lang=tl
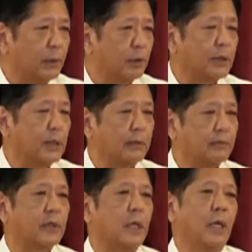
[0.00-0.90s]

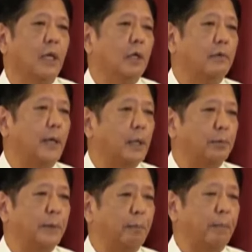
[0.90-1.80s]
yourselves of our
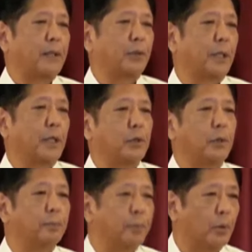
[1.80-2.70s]

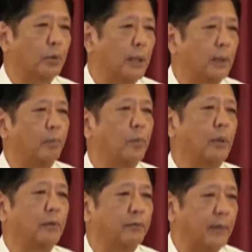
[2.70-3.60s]
repatriation program
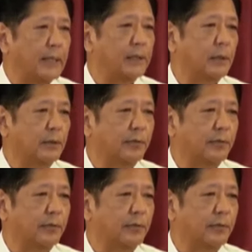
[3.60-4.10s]
while flights are